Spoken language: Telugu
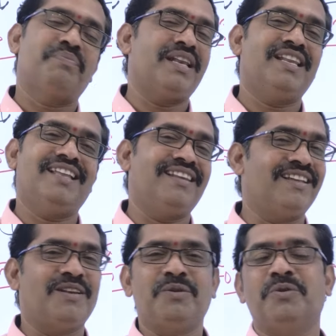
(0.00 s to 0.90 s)

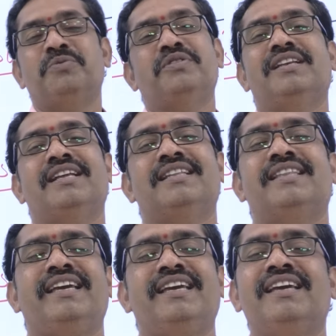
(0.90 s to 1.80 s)
పల్లెలలో
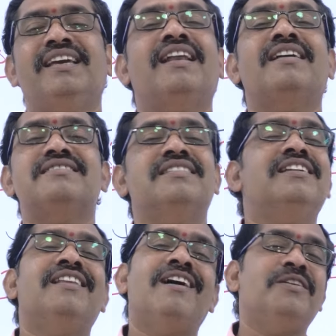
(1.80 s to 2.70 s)
ఉన్నదే
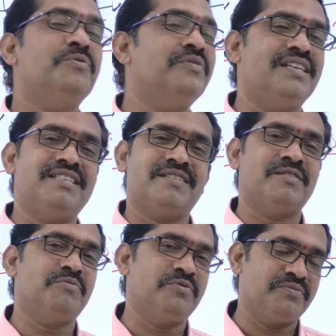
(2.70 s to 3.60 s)
రాసినాను
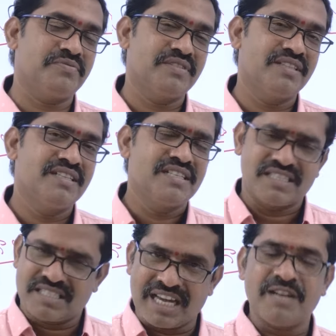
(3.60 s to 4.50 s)
నిజము
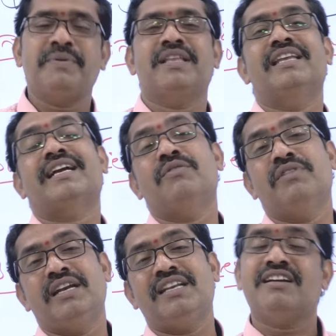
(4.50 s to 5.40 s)
జానపదాలు ఎక్కడ
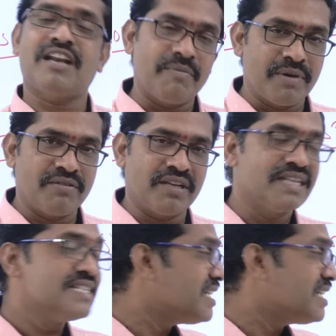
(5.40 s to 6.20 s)
ఉన్నాయంటే గ్రామాలు ఉన్నాయి